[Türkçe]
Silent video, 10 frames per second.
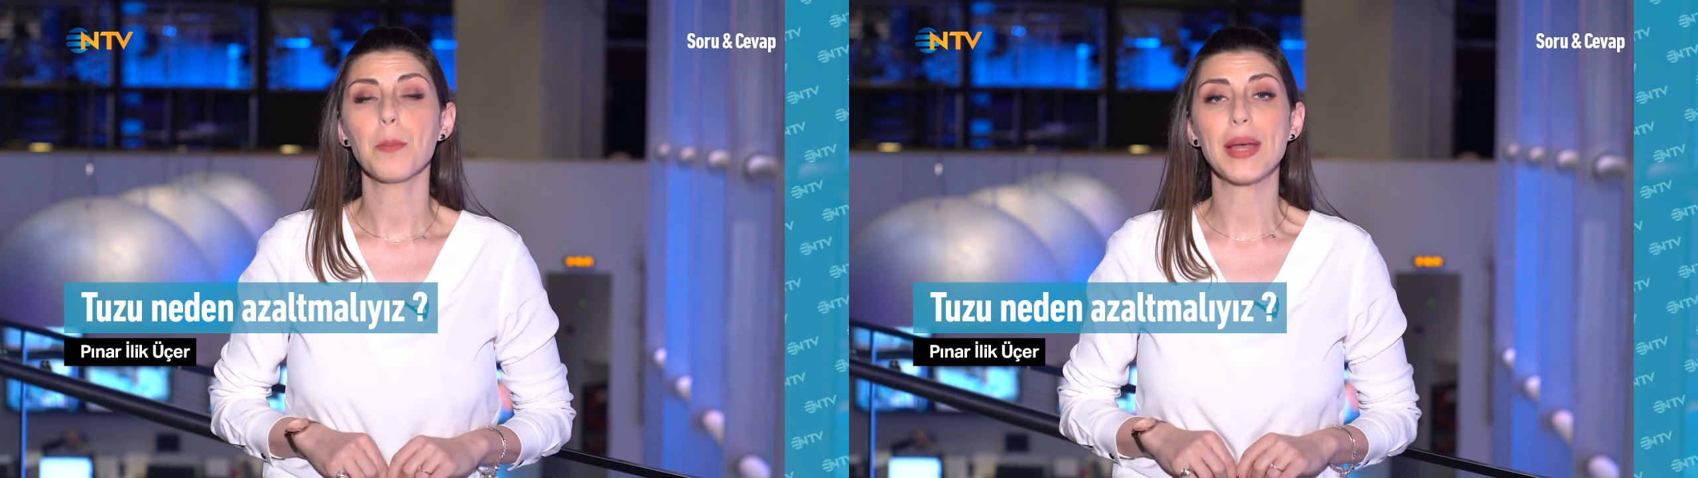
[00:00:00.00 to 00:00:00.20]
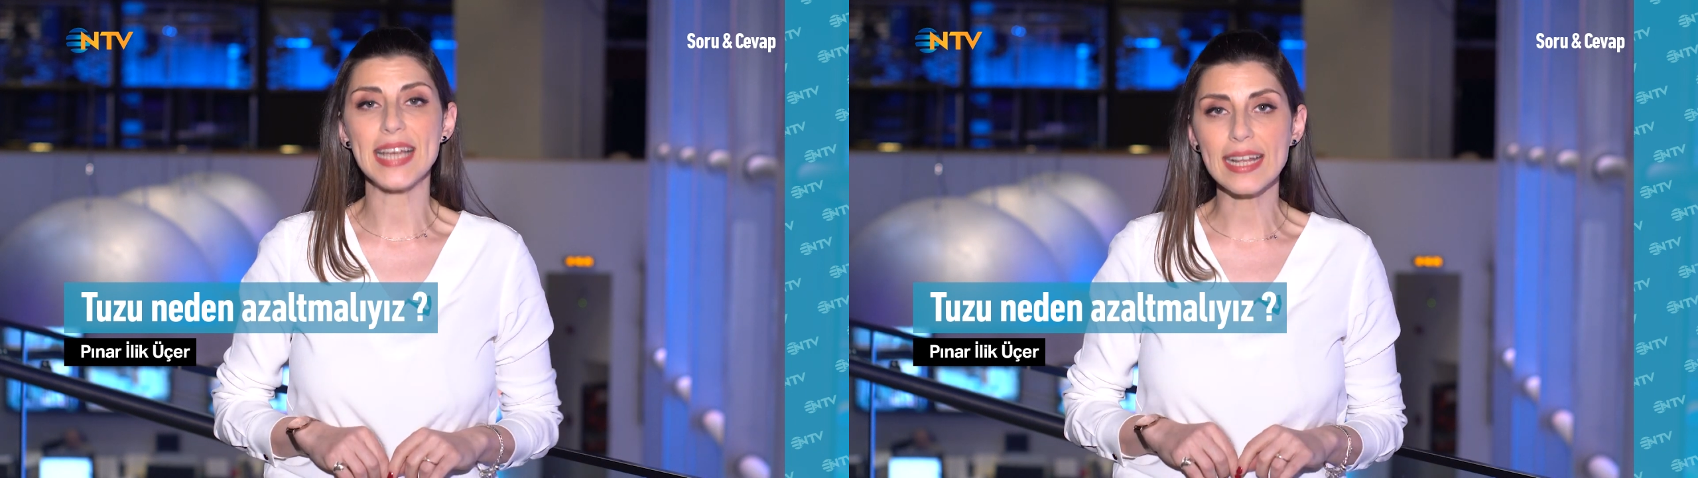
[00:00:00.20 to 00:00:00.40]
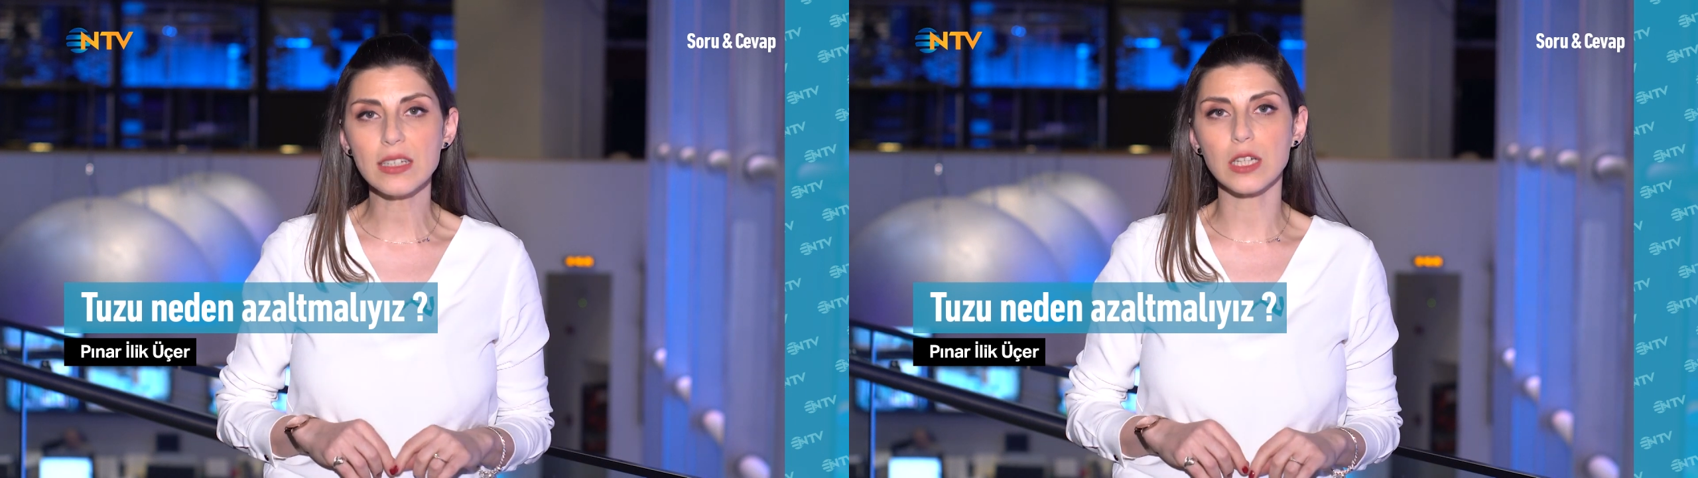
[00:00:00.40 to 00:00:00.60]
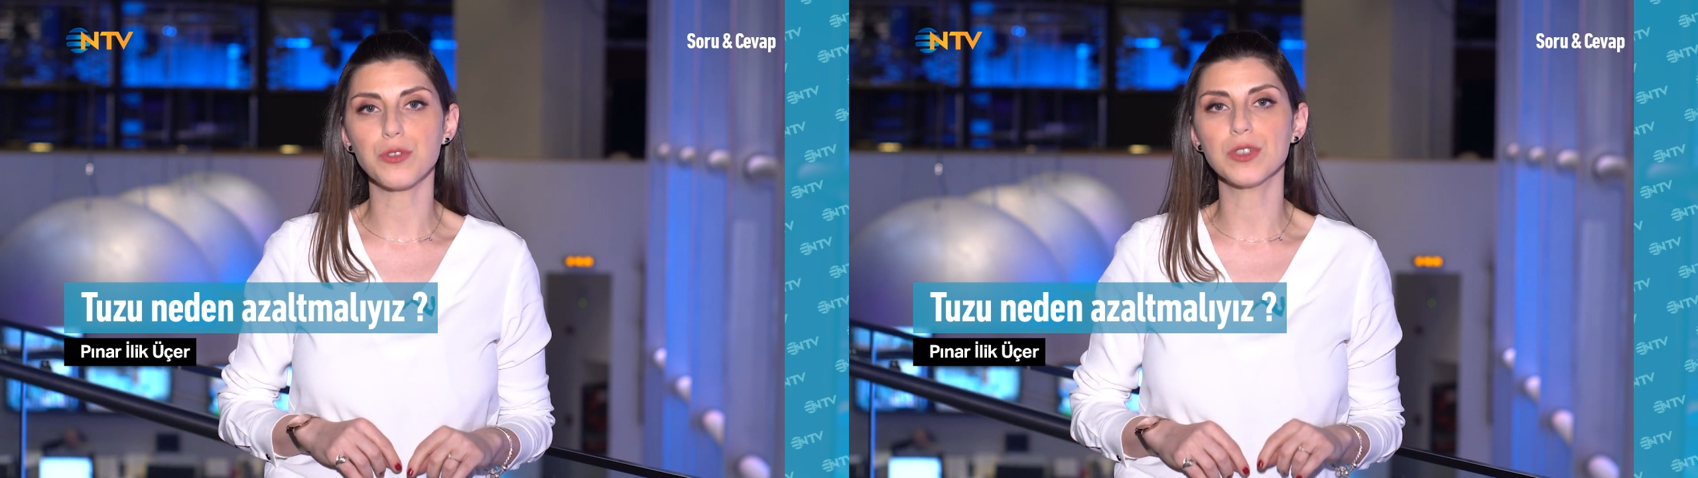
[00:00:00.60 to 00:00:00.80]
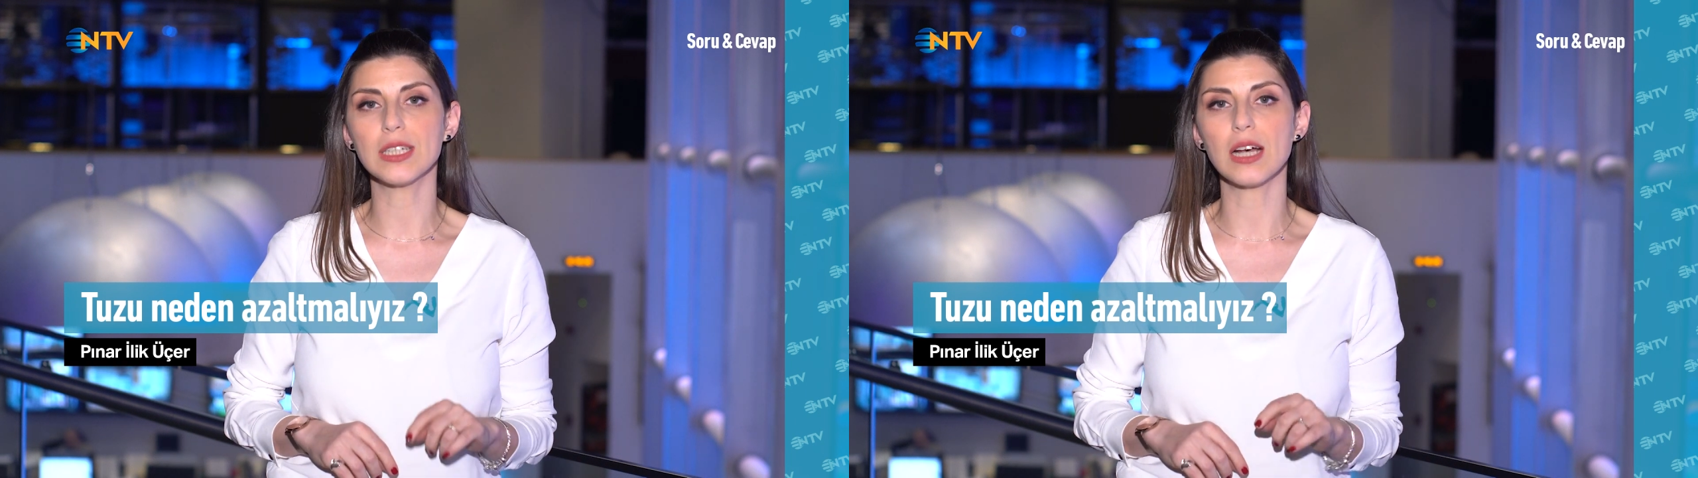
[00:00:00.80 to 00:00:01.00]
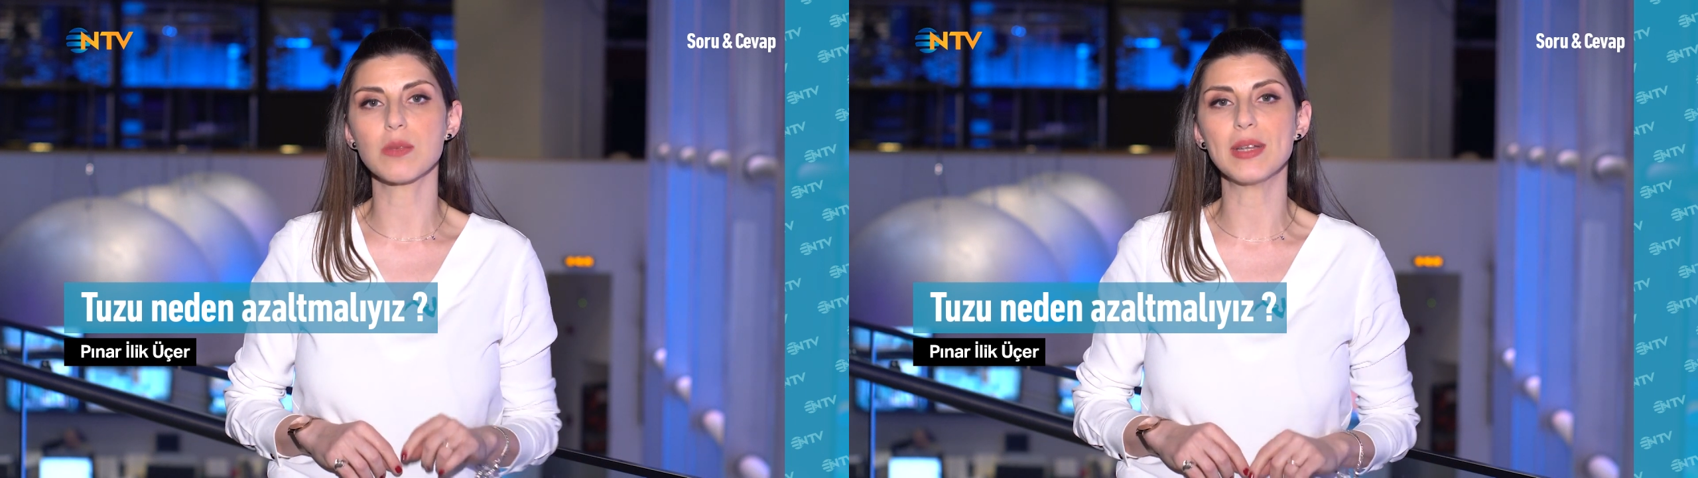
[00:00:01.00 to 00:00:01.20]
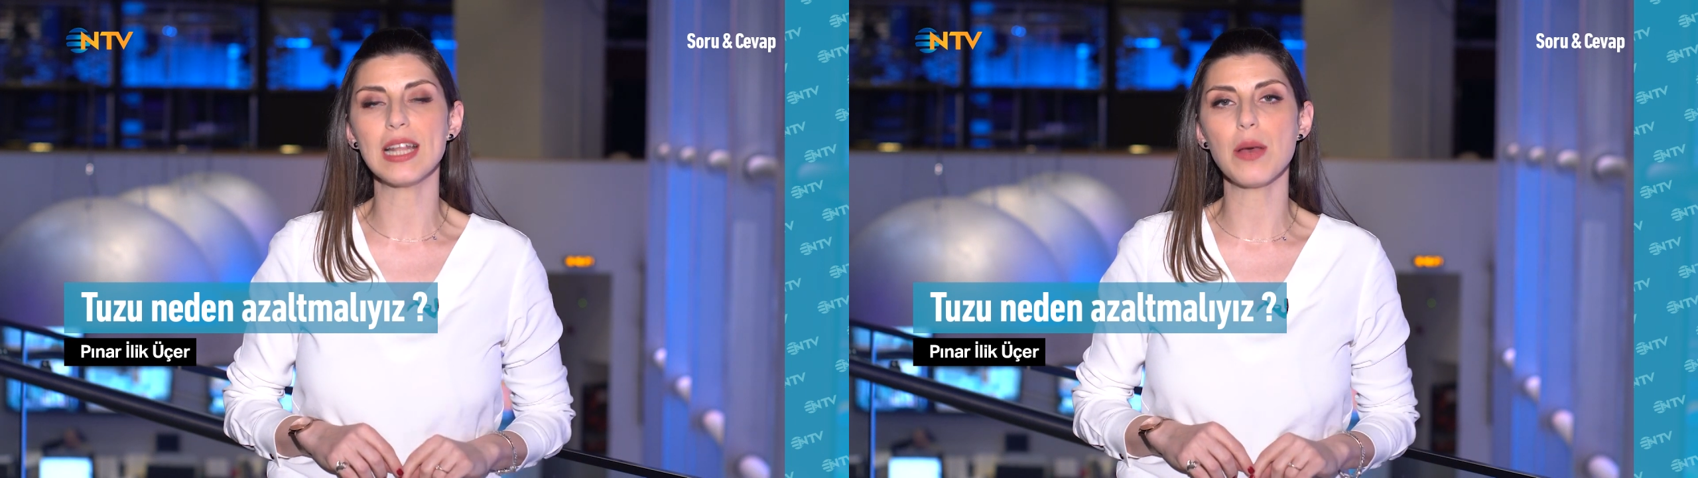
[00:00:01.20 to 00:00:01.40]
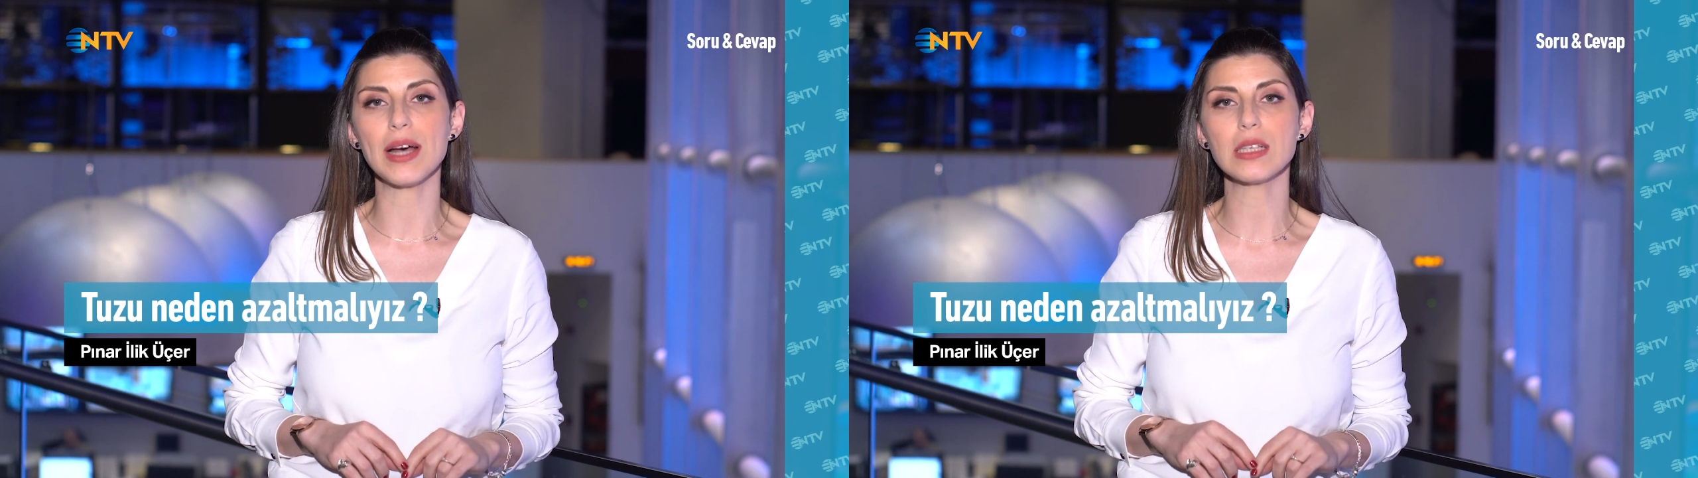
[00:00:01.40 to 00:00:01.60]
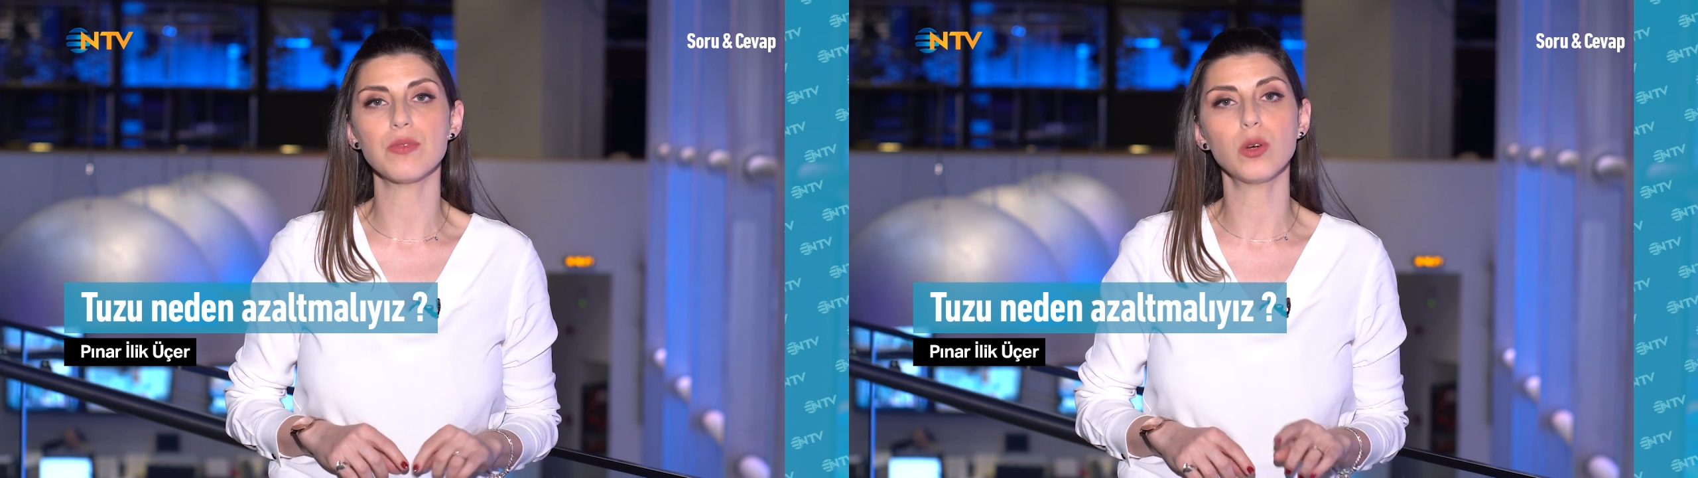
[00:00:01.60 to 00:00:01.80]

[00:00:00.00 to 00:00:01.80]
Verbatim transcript: Beden tarafından hazmedilemez